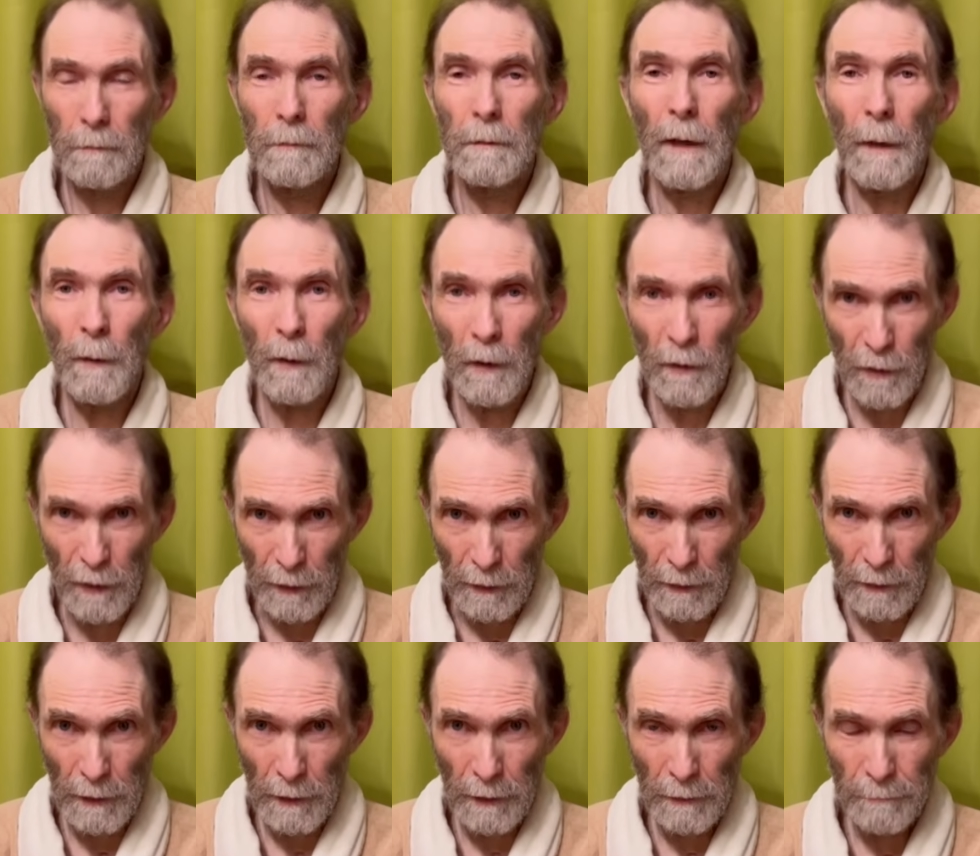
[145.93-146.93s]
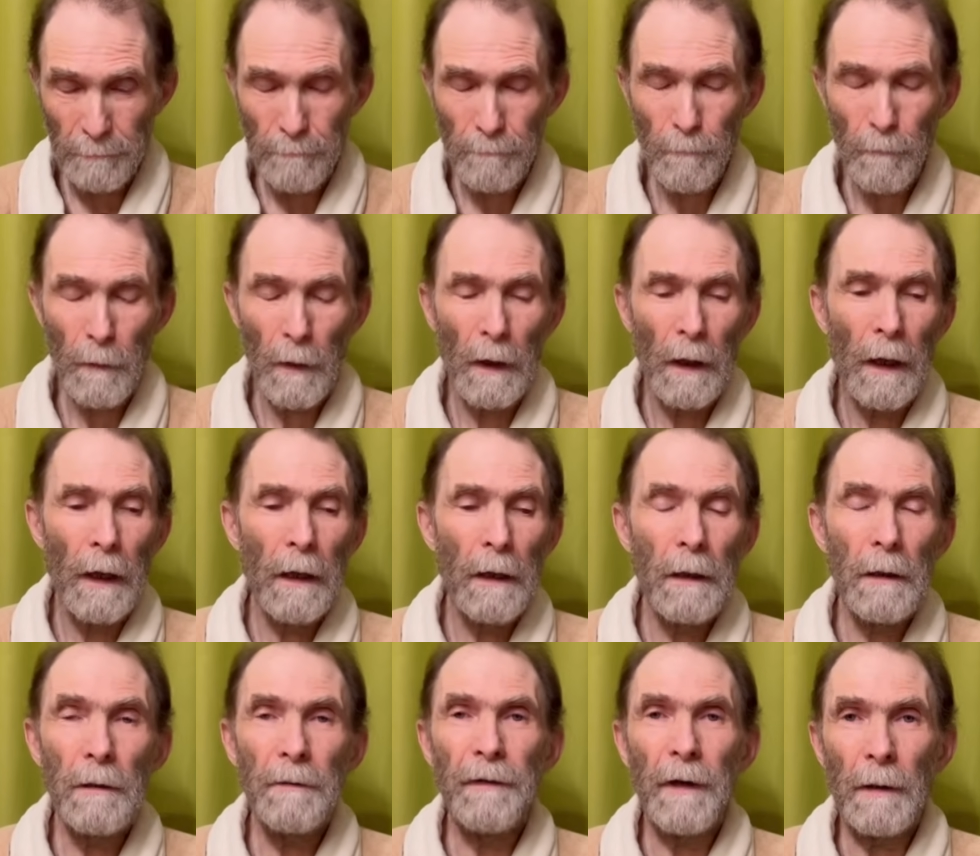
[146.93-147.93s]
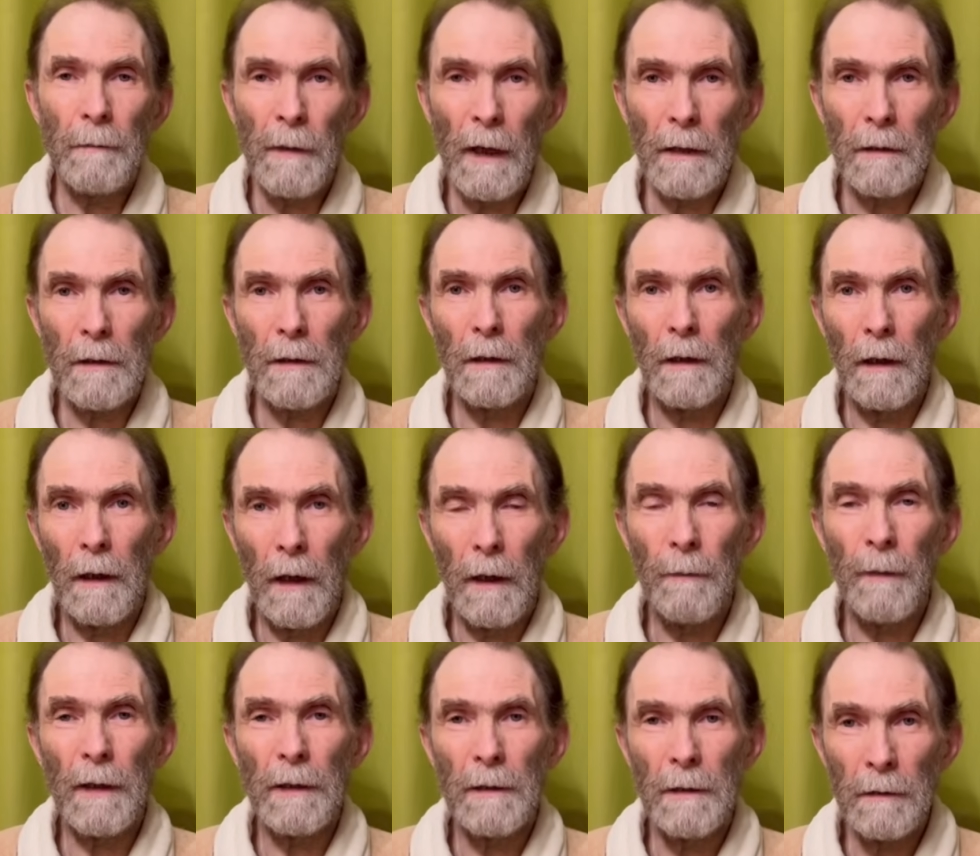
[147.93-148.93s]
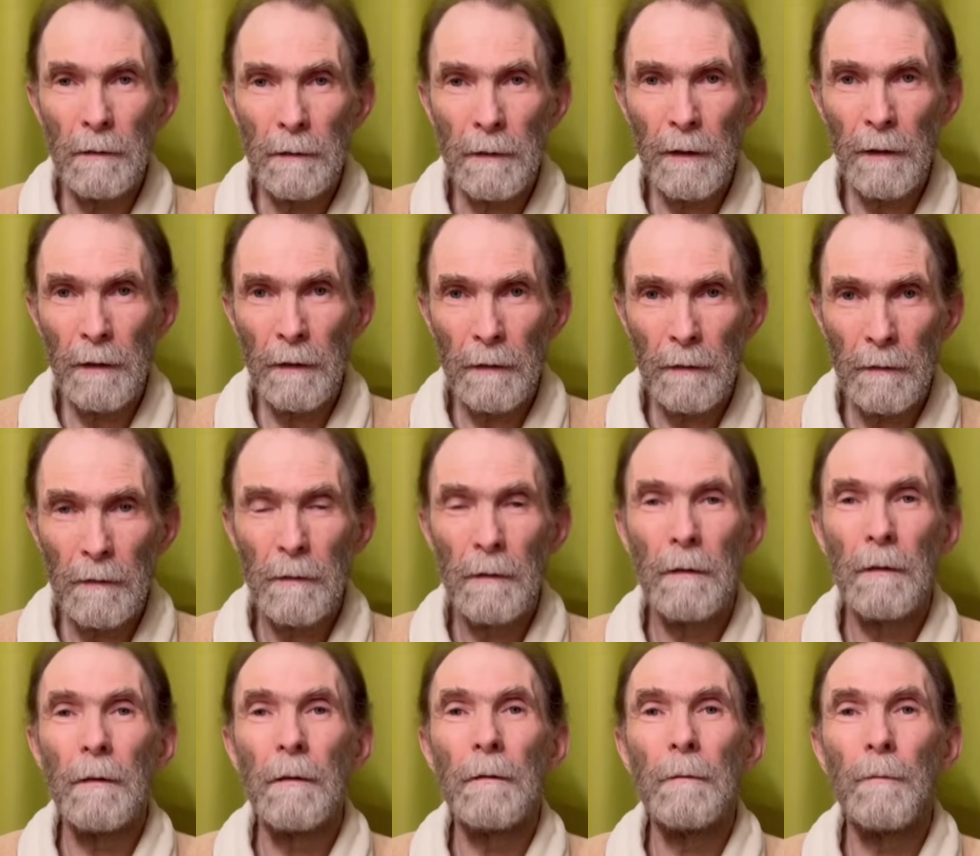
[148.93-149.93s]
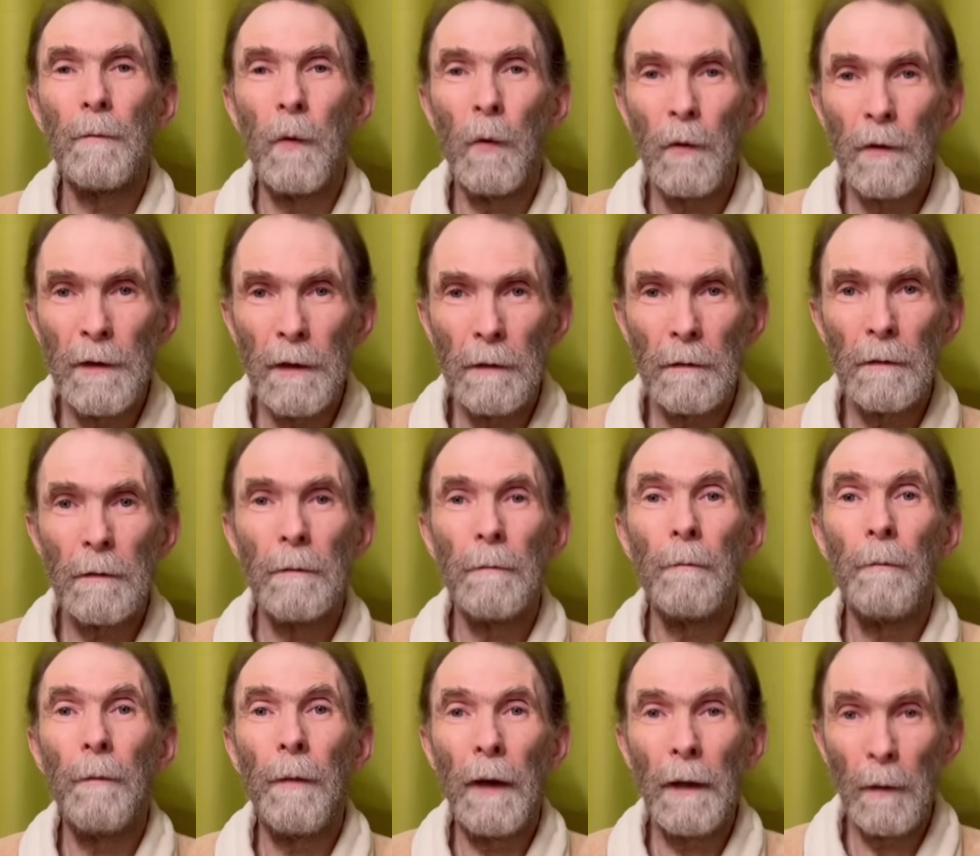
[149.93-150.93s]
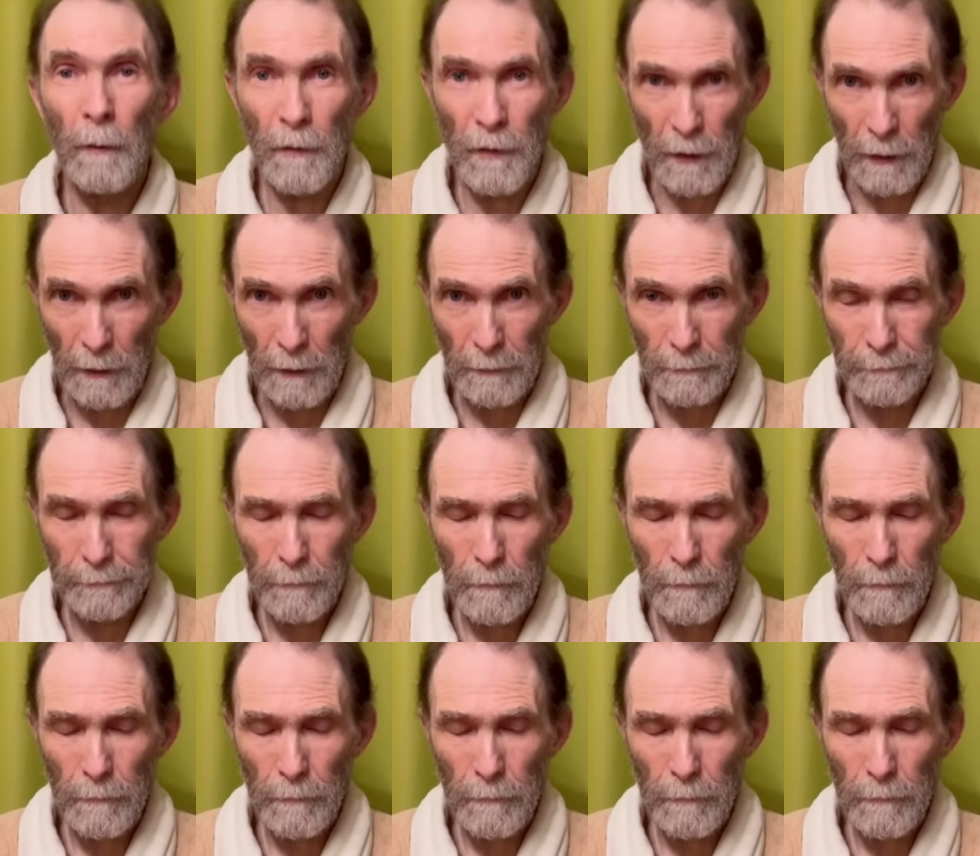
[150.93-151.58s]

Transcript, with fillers: на будущей неделе. Информация о посылке будет получена.